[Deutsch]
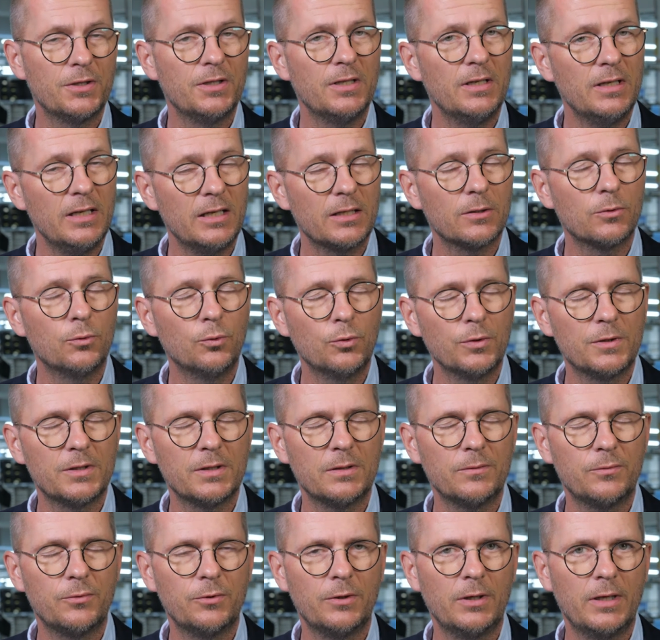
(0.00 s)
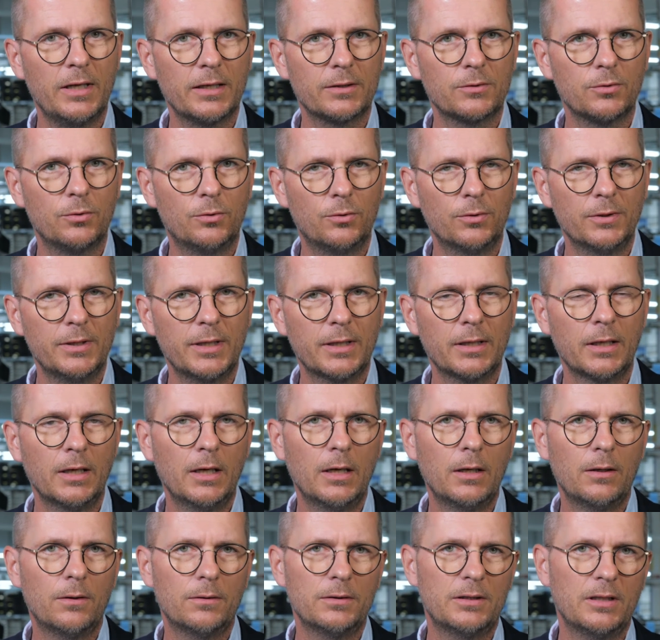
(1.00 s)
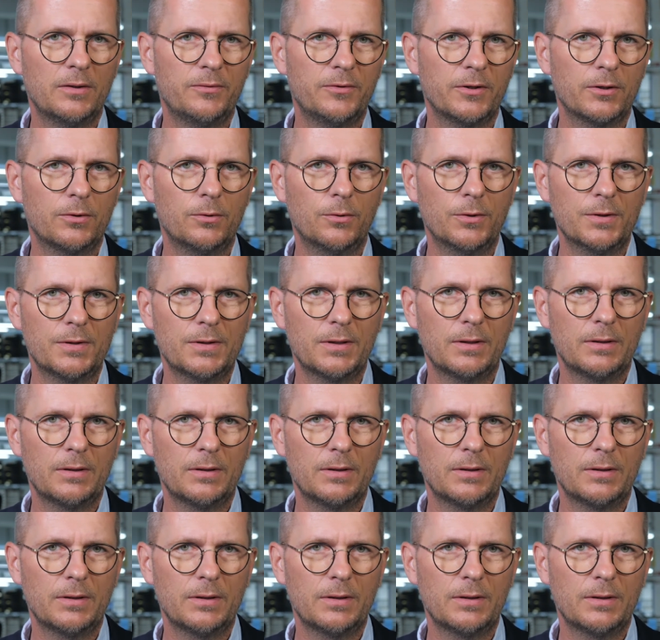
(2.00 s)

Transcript: die nicht gut sind für Elektronik und der Verguss